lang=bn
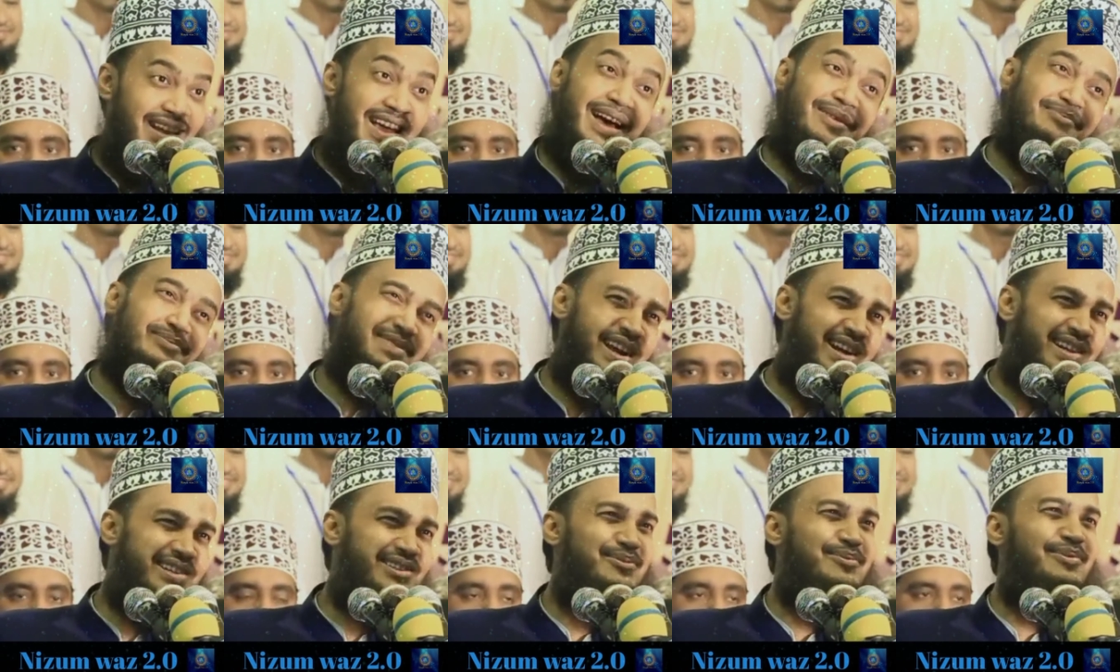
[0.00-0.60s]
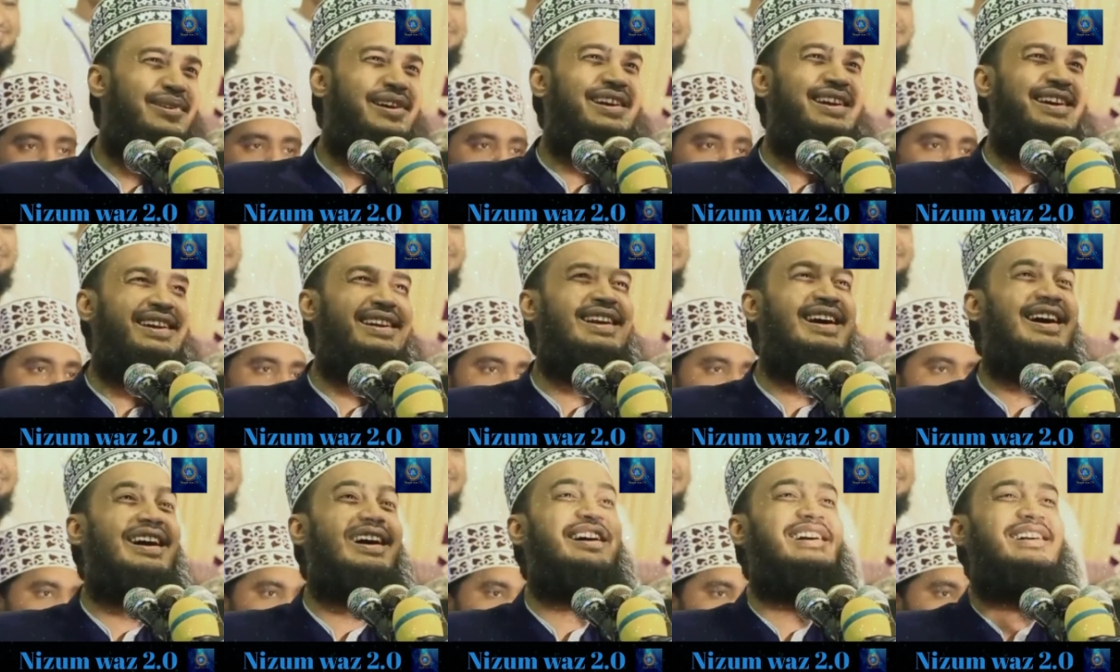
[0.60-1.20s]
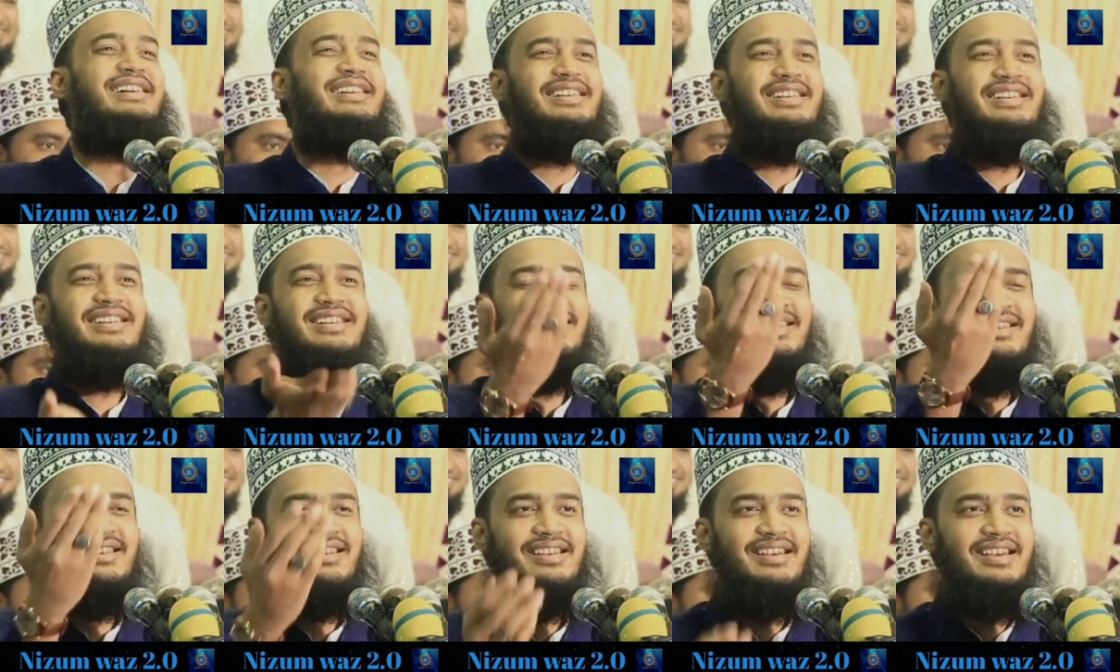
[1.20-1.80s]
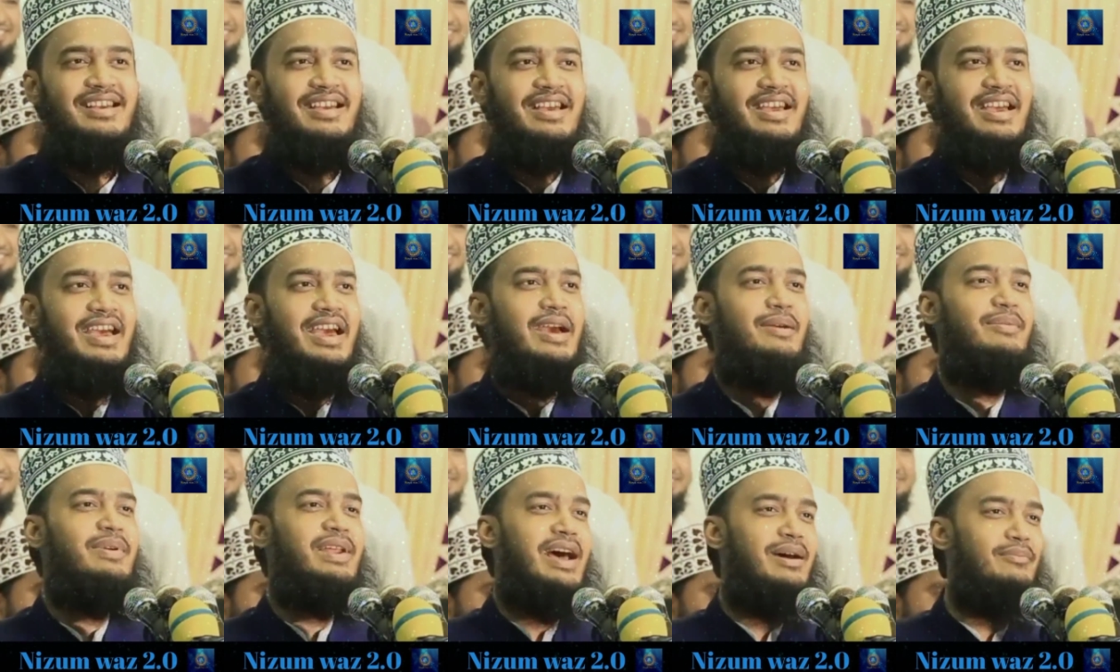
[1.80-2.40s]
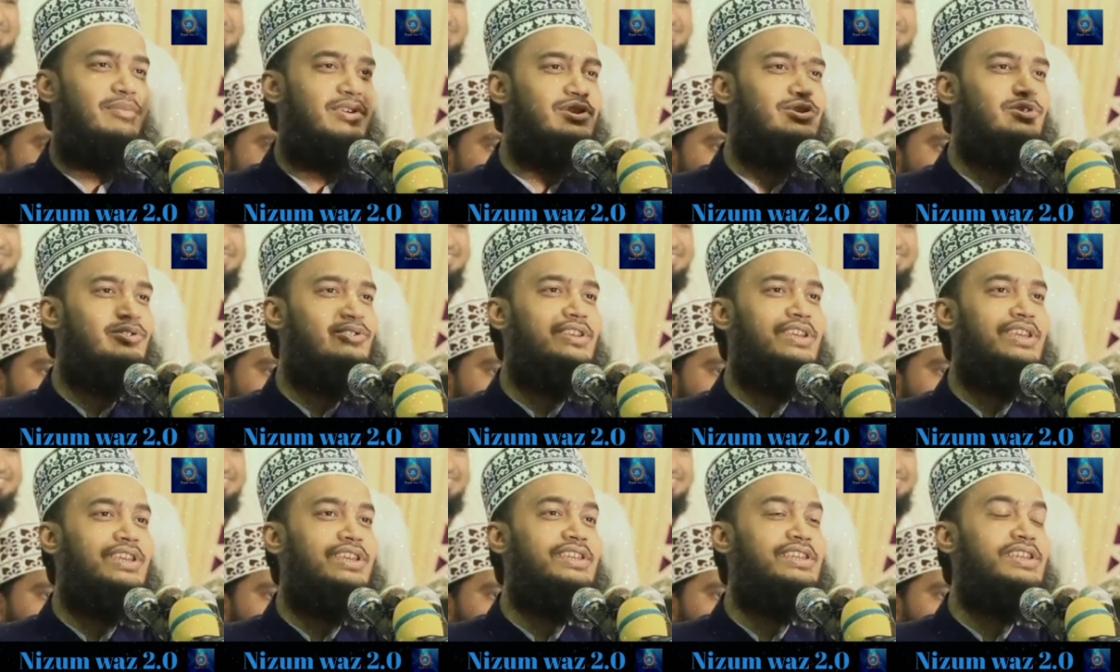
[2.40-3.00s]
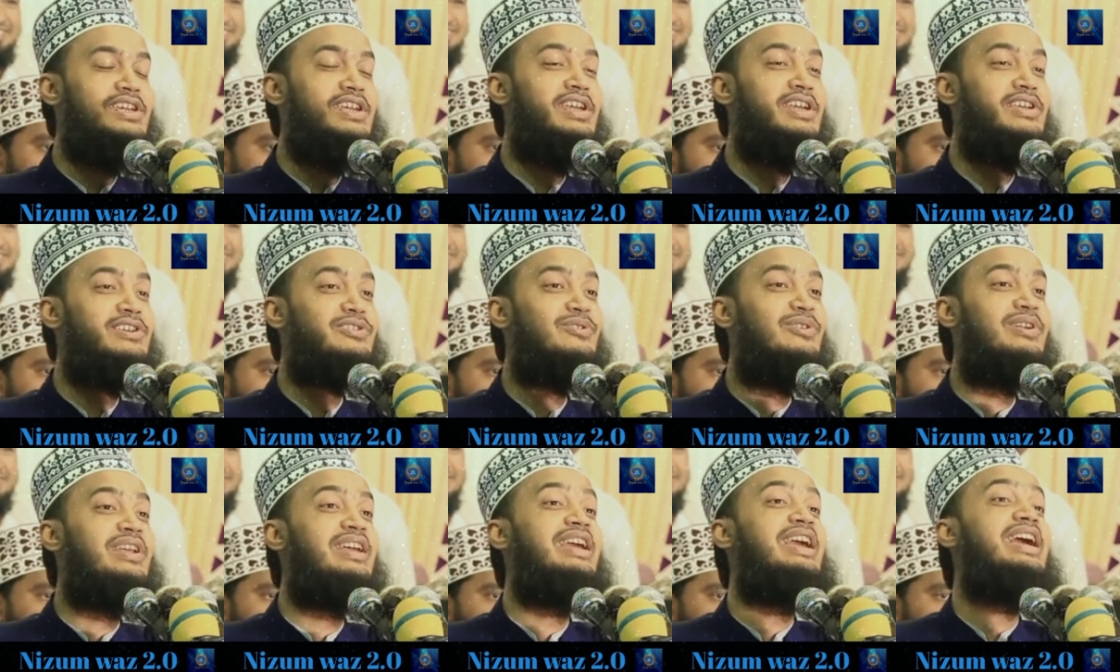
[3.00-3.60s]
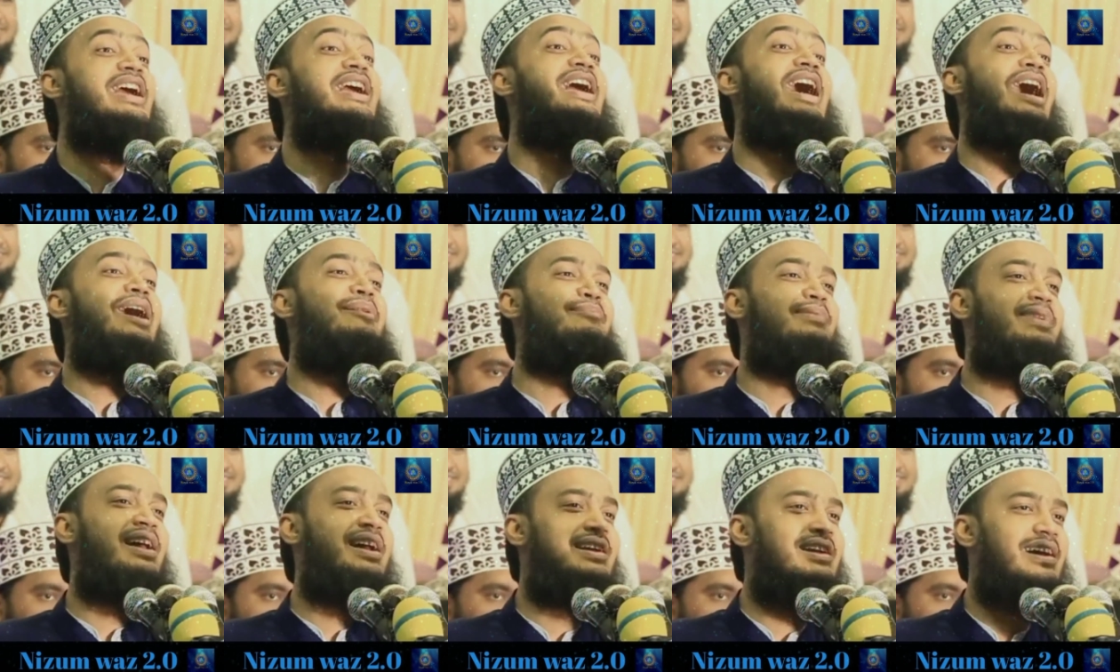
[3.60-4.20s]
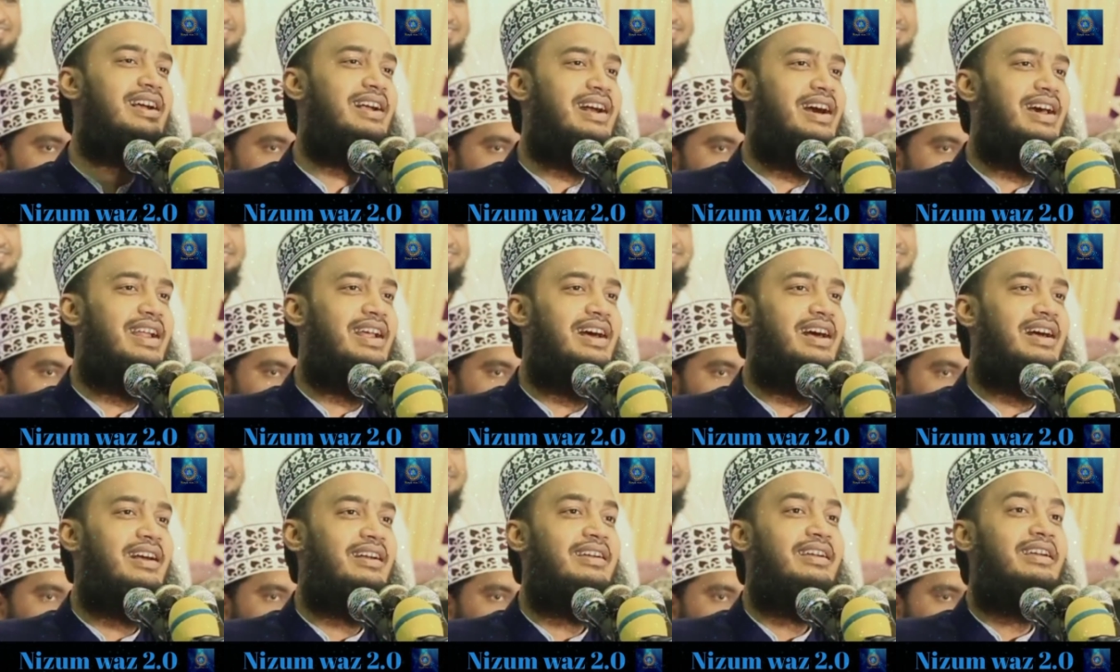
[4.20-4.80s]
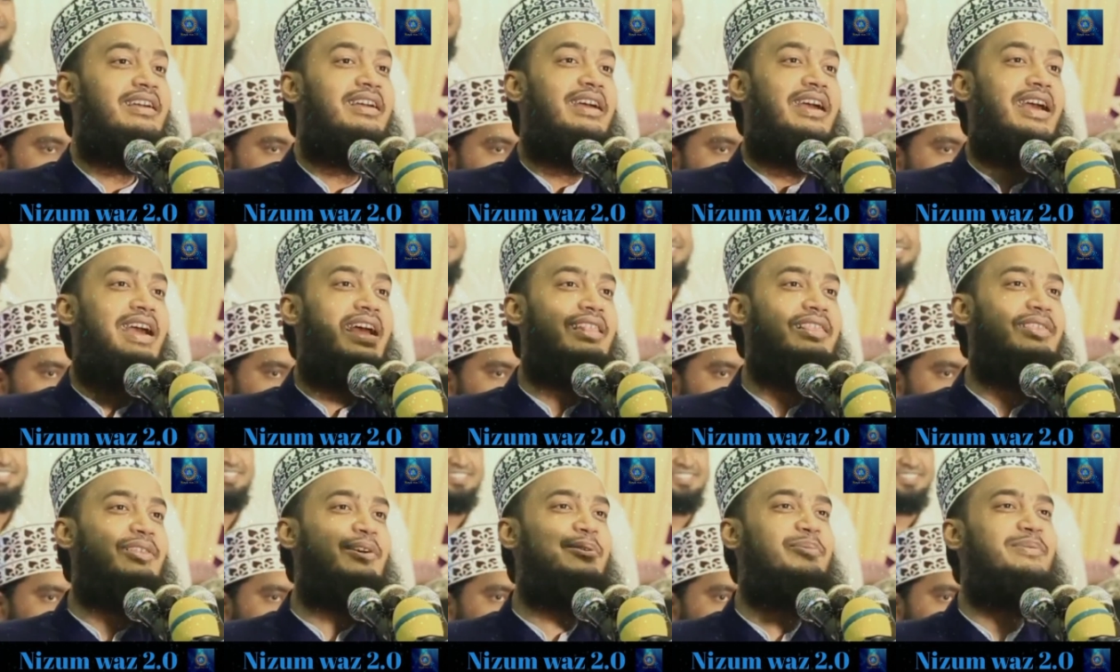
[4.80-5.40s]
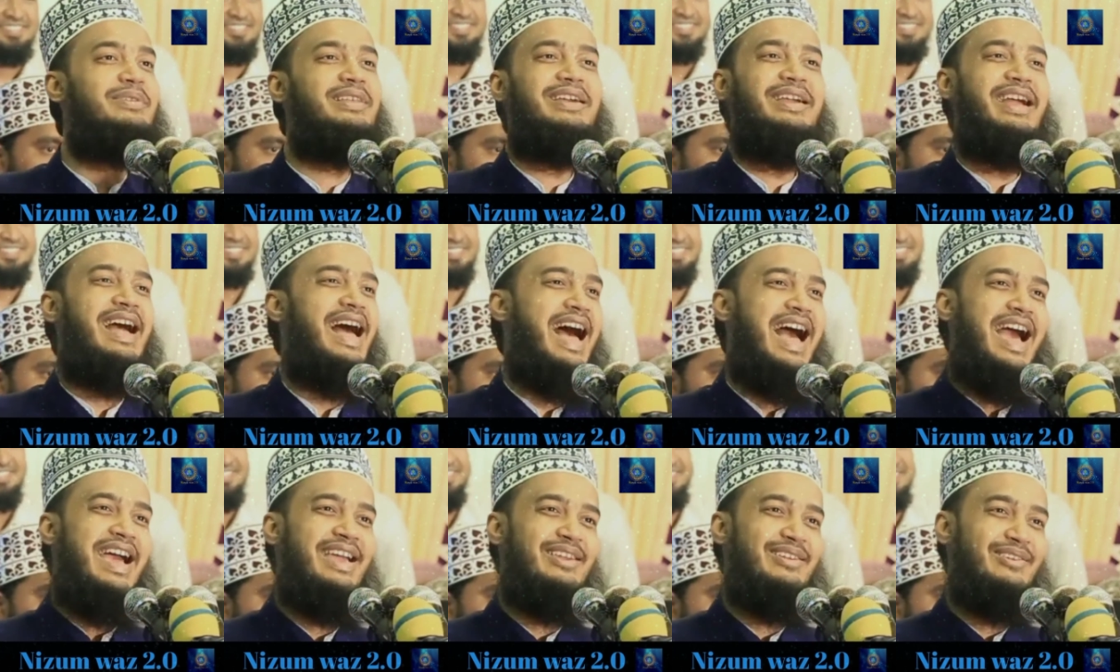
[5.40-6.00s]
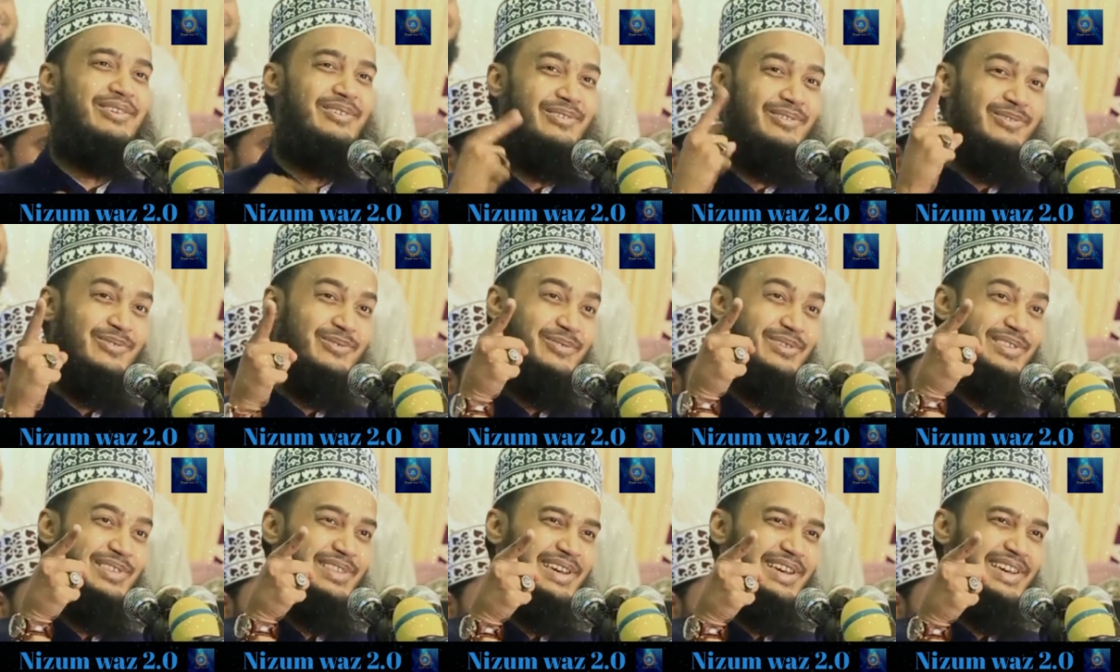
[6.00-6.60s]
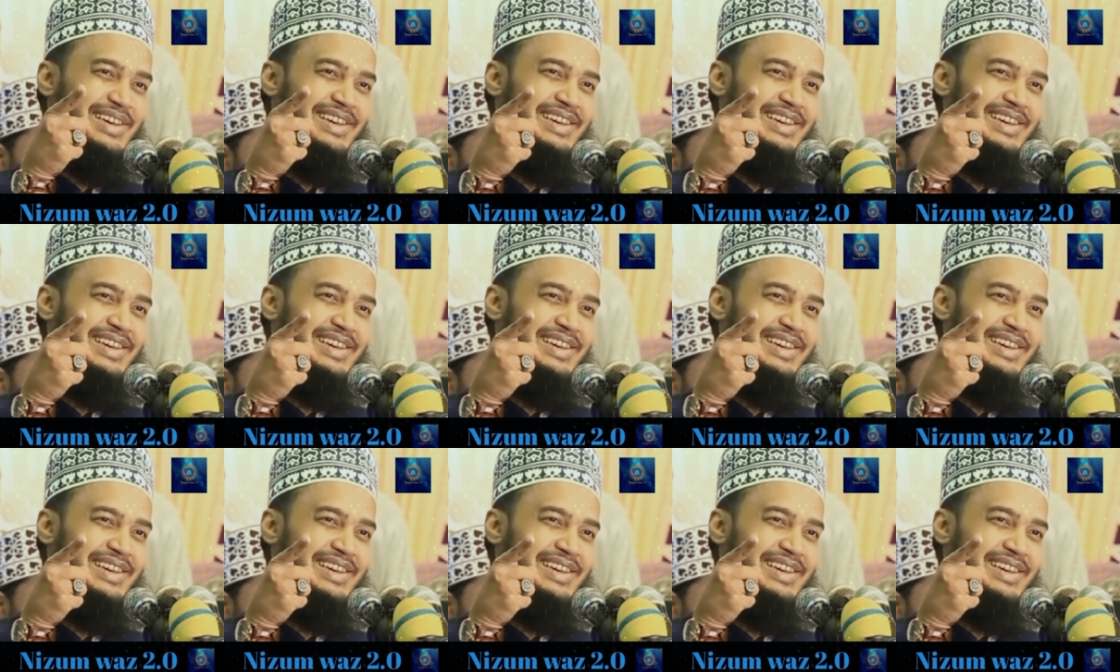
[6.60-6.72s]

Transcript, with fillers: আমরা একটু বলেন না এবার আমি যদি জিজ্ঞেস করি এই আমরাটা কারা এত হবে আই নাও উইতে